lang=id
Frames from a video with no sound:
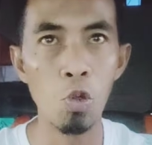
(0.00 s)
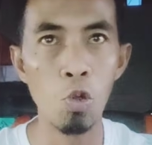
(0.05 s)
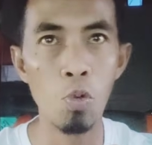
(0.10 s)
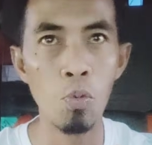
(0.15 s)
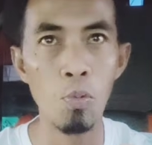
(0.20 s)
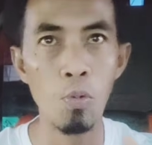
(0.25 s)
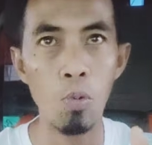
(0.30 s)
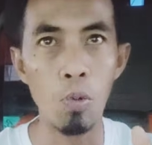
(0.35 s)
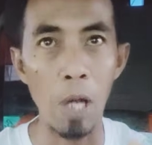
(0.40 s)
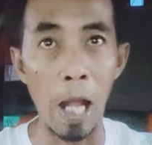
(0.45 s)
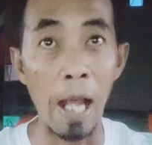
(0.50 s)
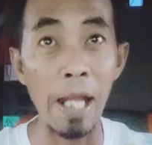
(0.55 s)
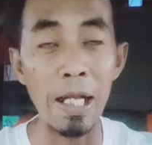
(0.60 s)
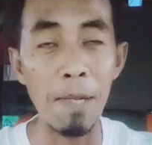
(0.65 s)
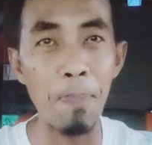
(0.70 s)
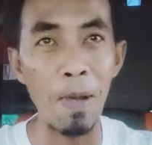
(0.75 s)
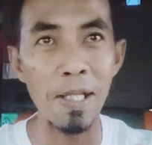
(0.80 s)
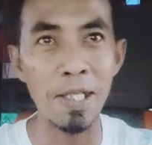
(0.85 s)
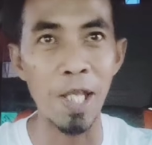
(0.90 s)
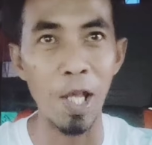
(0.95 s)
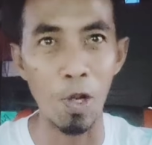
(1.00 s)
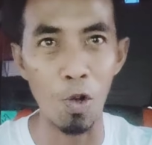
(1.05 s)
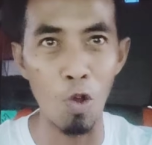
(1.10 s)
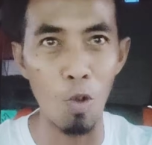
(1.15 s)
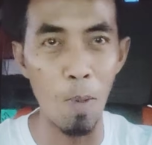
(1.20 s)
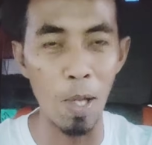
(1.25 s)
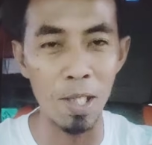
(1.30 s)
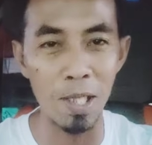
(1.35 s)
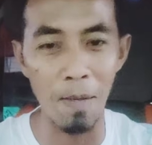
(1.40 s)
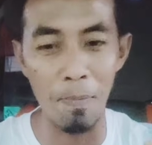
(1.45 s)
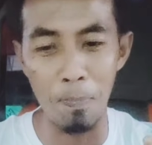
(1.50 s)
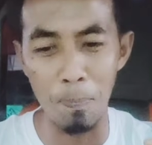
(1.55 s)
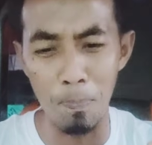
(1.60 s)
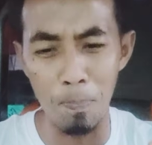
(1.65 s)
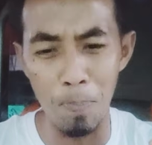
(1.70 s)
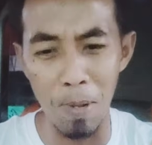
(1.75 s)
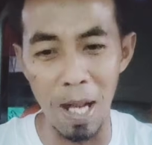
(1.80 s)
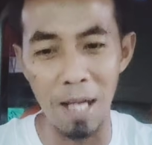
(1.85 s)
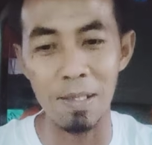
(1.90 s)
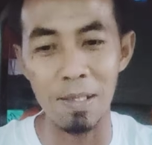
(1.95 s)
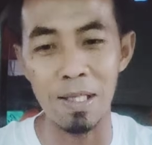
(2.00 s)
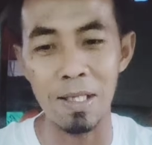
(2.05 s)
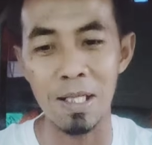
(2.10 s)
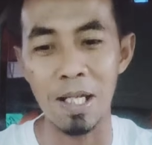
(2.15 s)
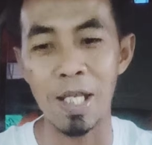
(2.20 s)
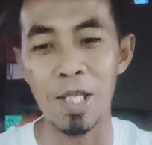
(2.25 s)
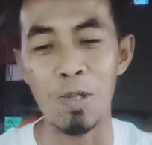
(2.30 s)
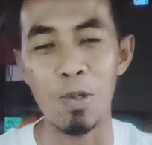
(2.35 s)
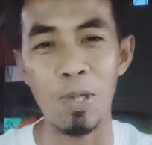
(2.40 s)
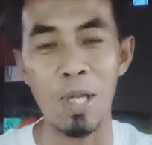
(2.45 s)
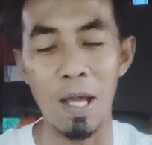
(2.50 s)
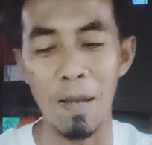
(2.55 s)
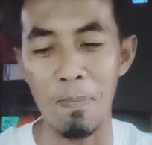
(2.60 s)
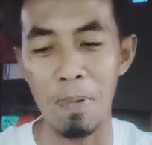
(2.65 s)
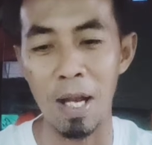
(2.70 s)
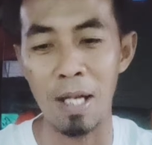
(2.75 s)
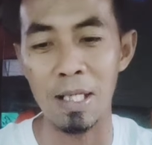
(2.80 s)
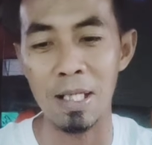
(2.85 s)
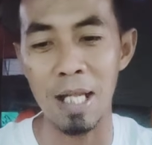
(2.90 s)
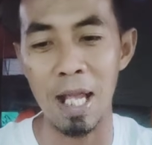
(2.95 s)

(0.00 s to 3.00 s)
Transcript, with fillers: Itu, ya ini pas Zero masa pelan segitu ya,